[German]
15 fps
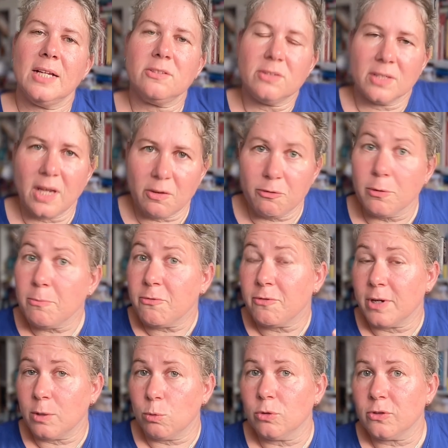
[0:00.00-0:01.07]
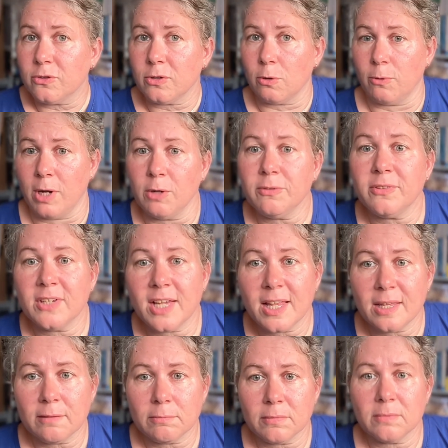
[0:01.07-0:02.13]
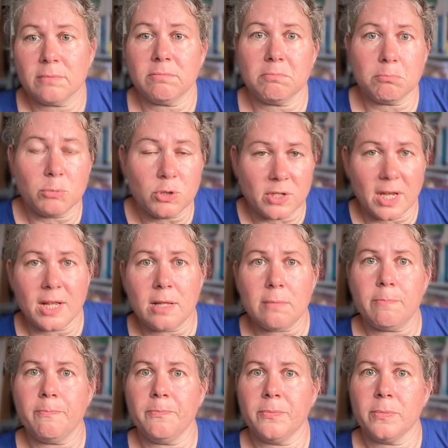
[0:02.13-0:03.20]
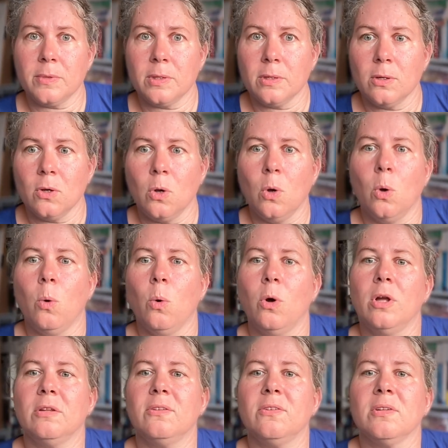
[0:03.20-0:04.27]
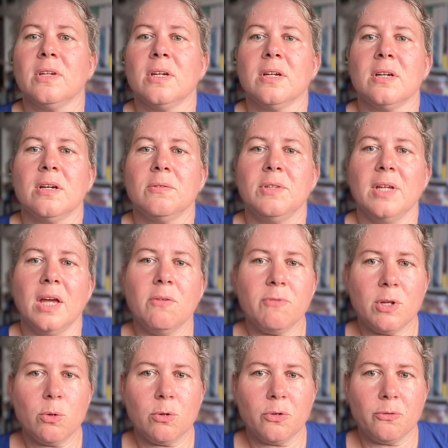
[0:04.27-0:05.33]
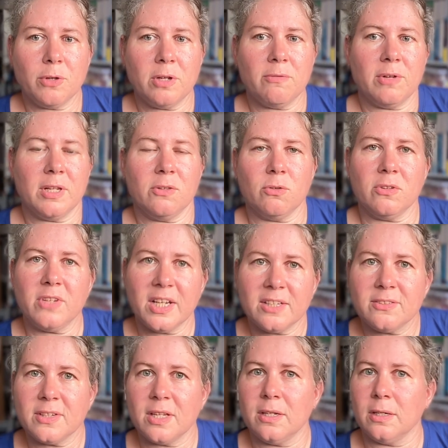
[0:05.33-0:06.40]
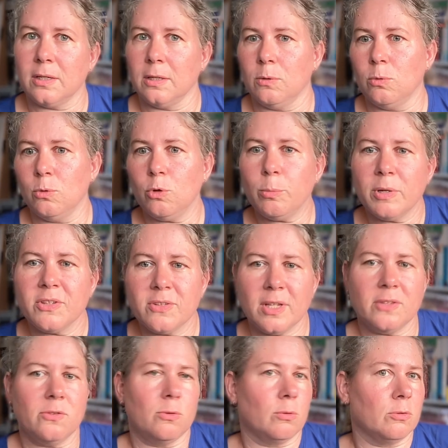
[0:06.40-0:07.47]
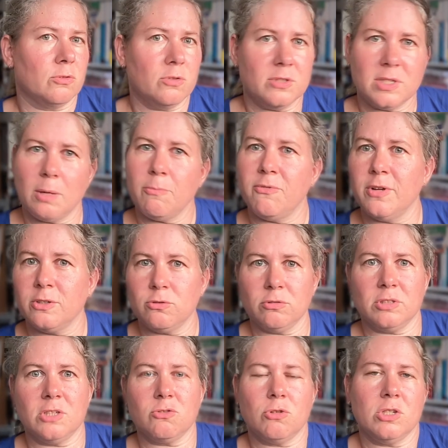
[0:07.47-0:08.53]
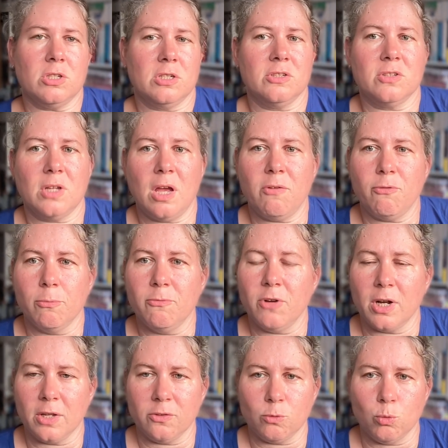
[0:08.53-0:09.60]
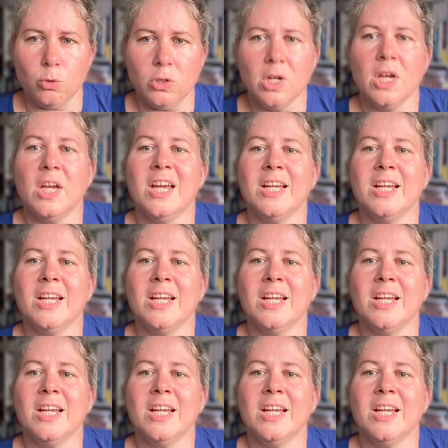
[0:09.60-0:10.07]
Also 3.5 war ein gutes Aranta-Modell und die Anwendungsfälle waren so Textgenerierung, Übersetzung, Zusammenfassung. Das konnte das 3.5er ganz gut.